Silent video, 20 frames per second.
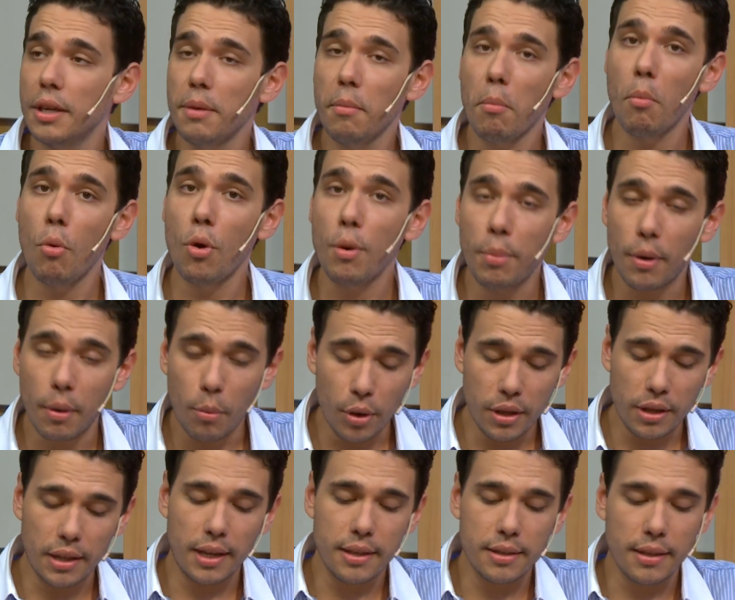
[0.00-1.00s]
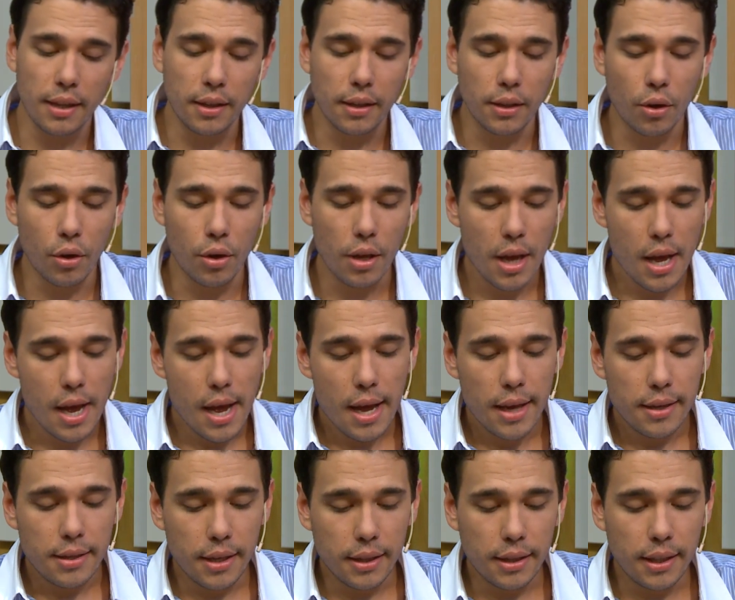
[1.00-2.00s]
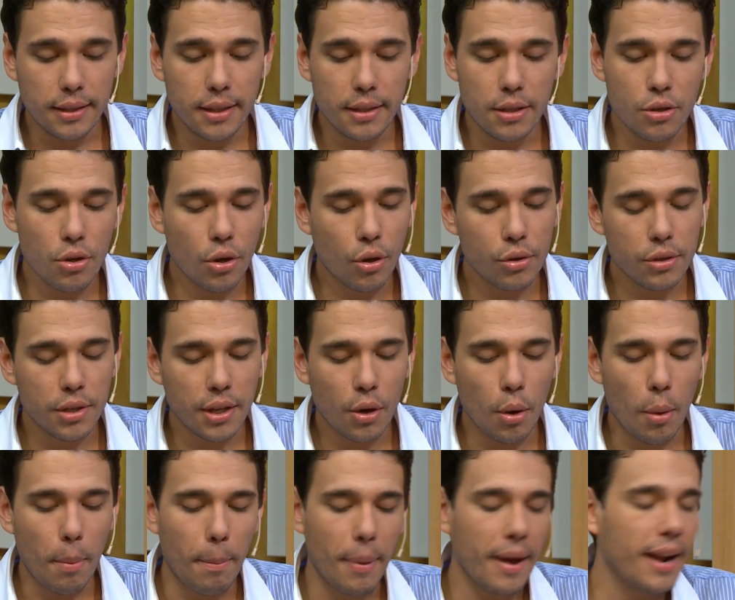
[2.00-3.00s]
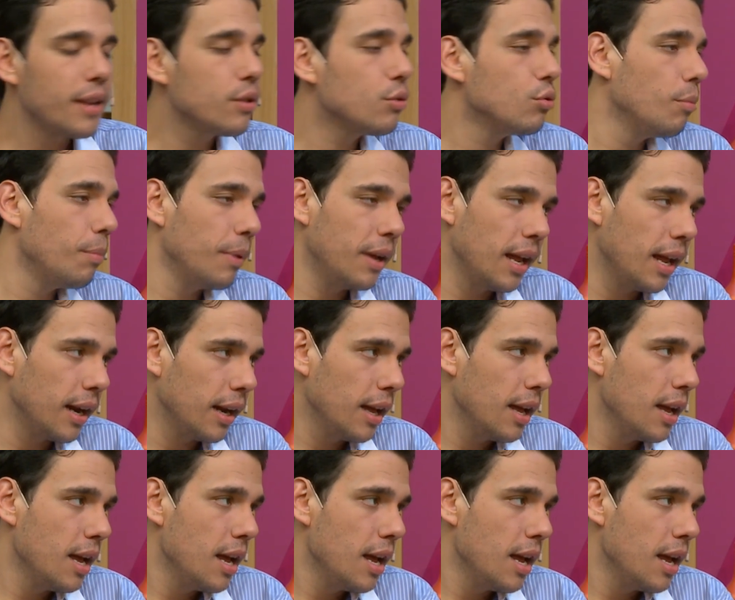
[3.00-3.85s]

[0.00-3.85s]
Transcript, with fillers: ¿eh? muy pero muy interesantes hoy. Siete sencillos consejos para superar